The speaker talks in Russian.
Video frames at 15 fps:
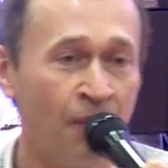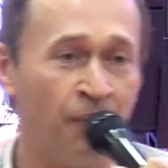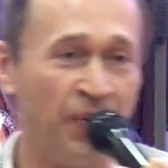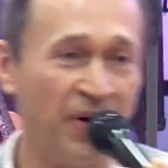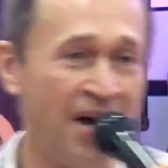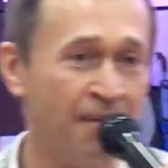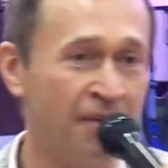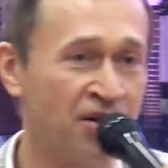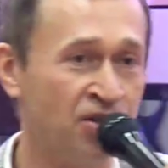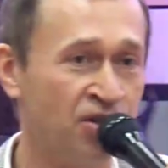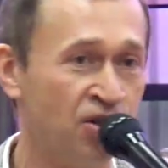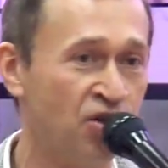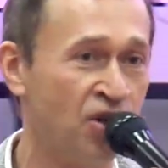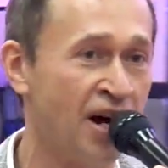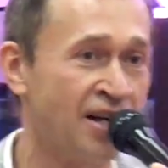прямо
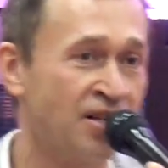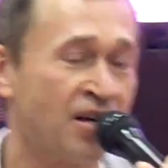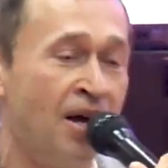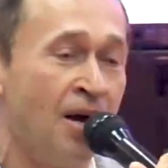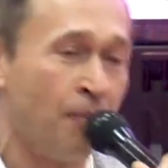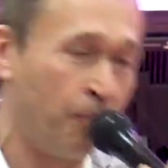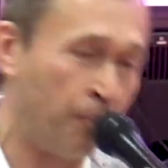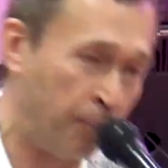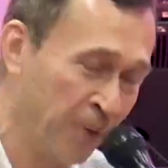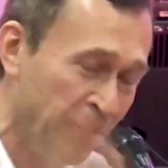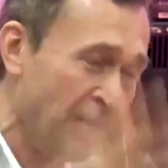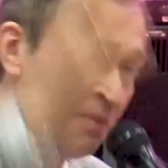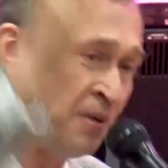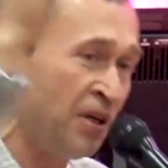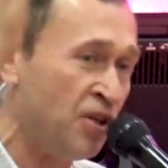сейчас,
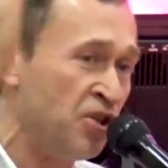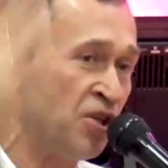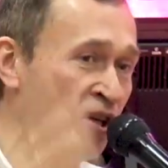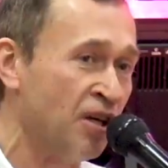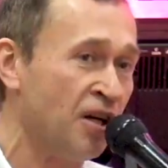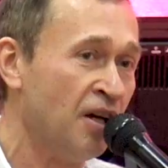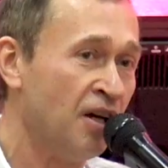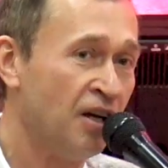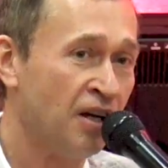примите.